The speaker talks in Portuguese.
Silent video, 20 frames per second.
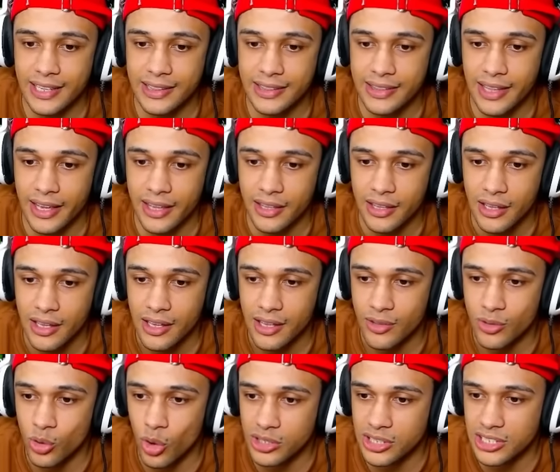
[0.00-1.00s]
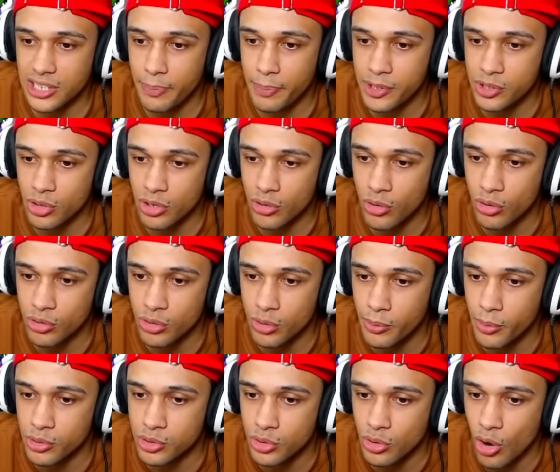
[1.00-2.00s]
que tem. Nossa, já pensou em encontrar um
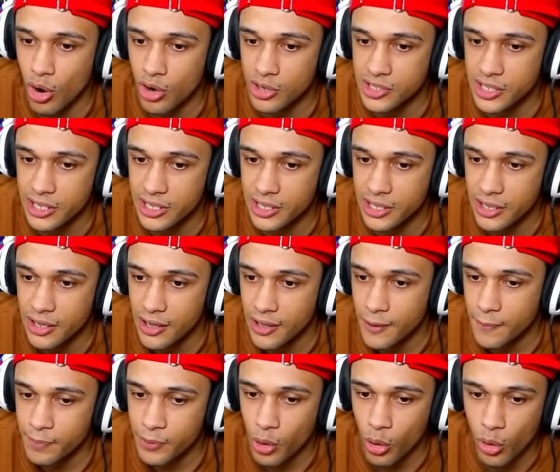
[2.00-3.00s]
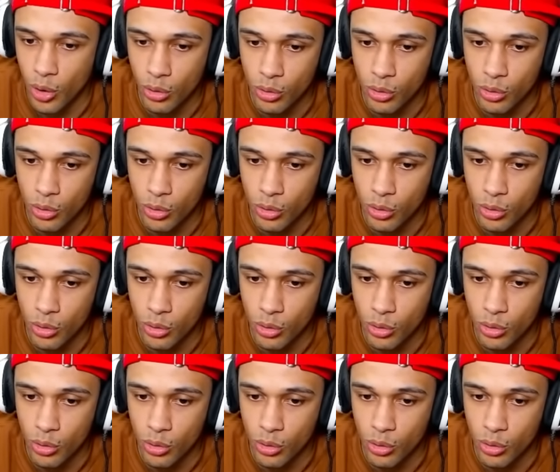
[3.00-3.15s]
monstro rosa aqui? Ou